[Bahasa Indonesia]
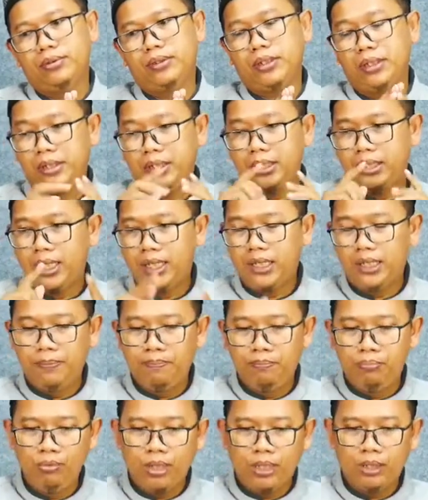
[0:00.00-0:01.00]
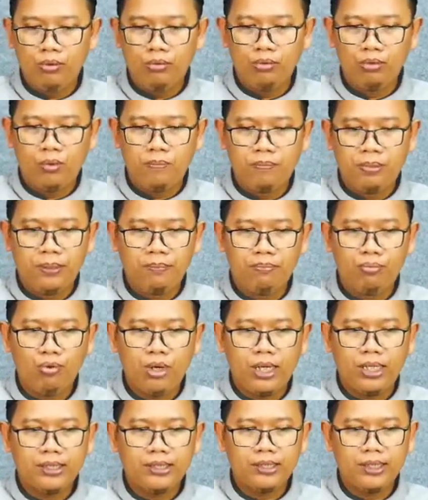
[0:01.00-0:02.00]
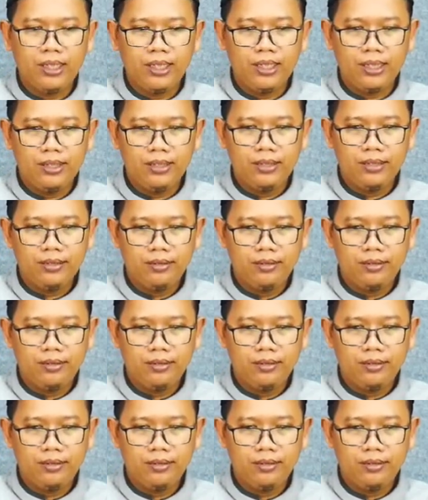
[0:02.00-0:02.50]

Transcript: ketika dibuat untuk berpuasa